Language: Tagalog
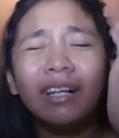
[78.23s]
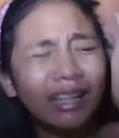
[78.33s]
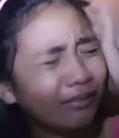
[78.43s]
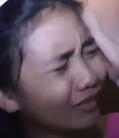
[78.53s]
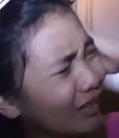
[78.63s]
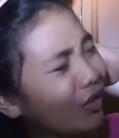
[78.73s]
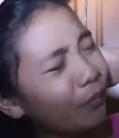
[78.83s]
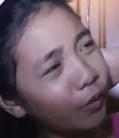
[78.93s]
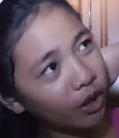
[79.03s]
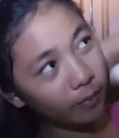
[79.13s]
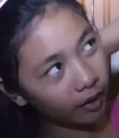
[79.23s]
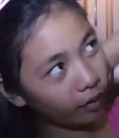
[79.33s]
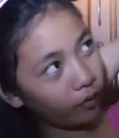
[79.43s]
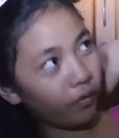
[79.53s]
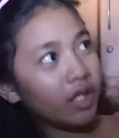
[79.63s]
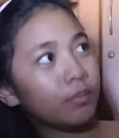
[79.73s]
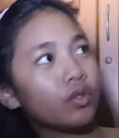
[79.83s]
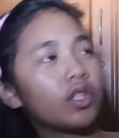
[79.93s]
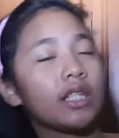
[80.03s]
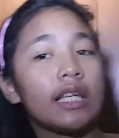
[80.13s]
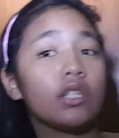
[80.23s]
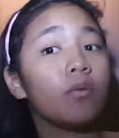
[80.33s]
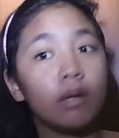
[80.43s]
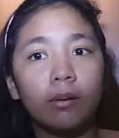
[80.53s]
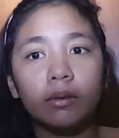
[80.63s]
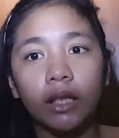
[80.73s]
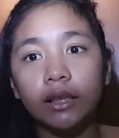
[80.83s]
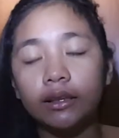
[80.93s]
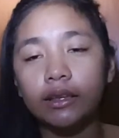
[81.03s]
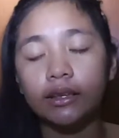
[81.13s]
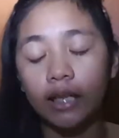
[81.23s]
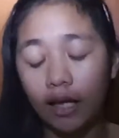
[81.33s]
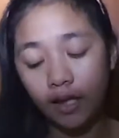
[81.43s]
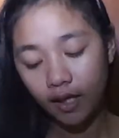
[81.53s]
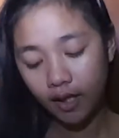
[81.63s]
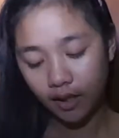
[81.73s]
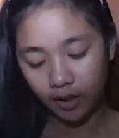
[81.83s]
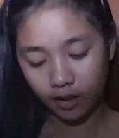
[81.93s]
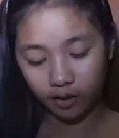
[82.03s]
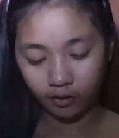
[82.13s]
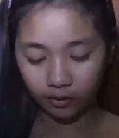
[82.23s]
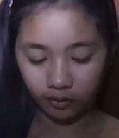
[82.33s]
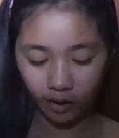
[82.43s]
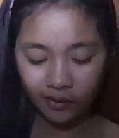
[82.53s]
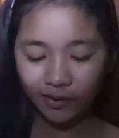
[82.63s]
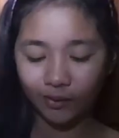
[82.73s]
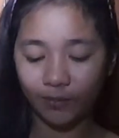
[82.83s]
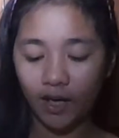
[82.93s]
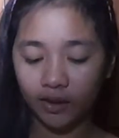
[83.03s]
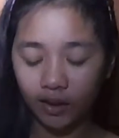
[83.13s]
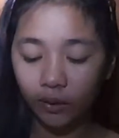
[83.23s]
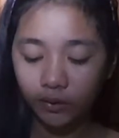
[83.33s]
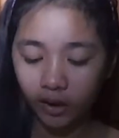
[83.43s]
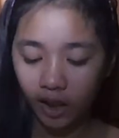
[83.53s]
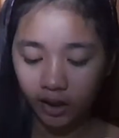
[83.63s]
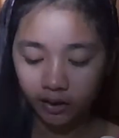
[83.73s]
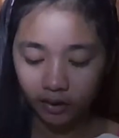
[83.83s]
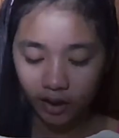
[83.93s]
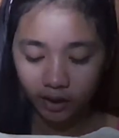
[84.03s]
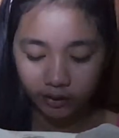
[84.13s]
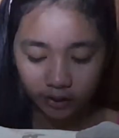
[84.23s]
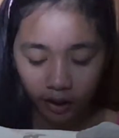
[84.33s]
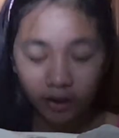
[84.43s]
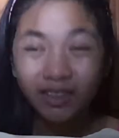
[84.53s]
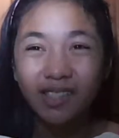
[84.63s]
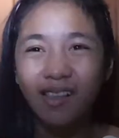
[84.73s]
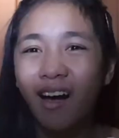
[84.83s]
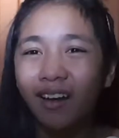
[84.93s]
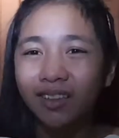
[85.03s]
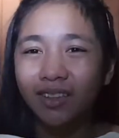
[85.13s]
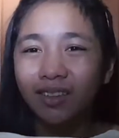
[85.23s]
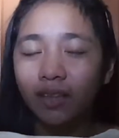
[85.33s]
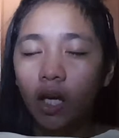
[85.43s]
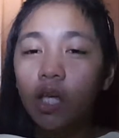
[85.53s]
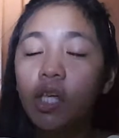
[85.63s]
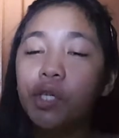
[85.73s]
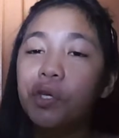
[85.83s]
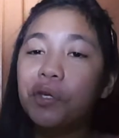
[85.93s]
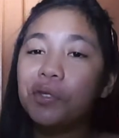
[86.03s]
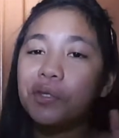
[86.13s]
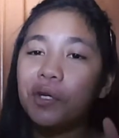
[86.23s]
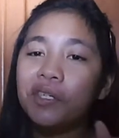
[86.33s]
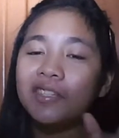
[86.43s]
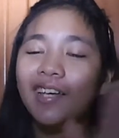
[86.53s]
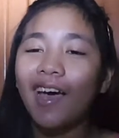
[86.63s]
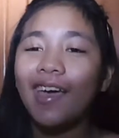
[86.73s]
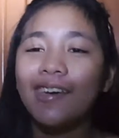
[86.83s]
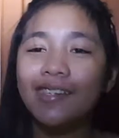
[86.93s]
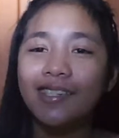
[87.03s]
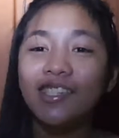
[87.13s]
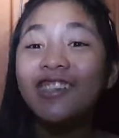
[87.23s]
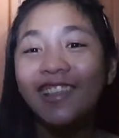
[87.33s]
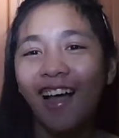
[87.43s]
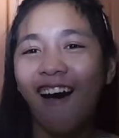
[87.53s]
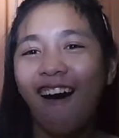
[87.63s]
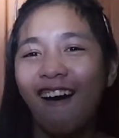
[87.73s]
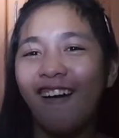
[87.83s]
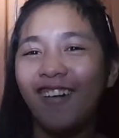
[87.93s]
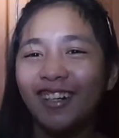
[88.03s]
Um, gusto ko po siya maging famous kasi sobrang ang ganda niya. And, ayun ko, bakit ako nagagandahan sa kanya, sa akin, hindi. So, yun guys, yun lang.